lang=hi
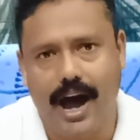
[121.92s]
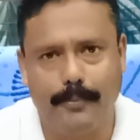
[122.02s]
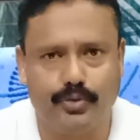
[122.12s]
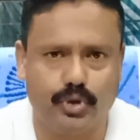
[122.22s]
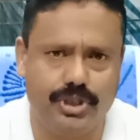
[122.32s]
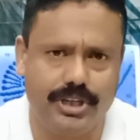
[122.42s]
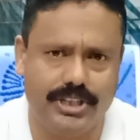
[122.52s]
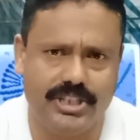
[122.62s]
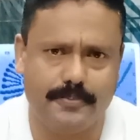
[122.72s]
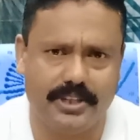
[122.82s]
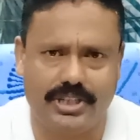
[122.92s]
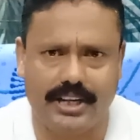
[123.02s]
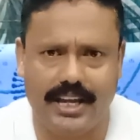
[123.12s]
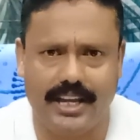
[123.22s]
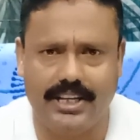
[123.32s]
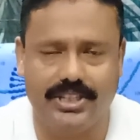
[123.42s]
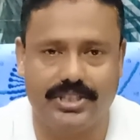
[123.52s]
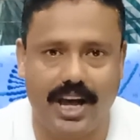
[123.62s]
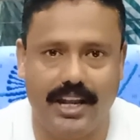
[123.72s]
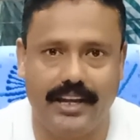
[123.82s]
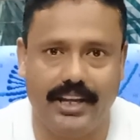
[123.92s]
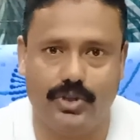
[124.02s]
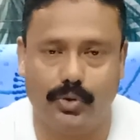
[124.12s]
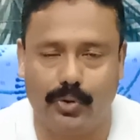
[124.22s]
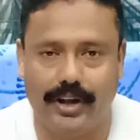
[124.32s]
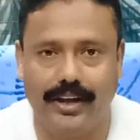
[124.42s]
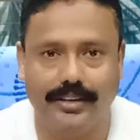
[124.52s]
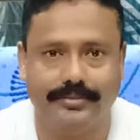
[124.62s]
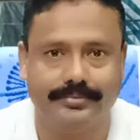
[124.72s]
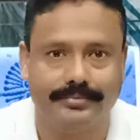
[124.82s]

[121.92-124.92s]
आप सोचिए जिस बच्चे का 21 साल एज हो रहा है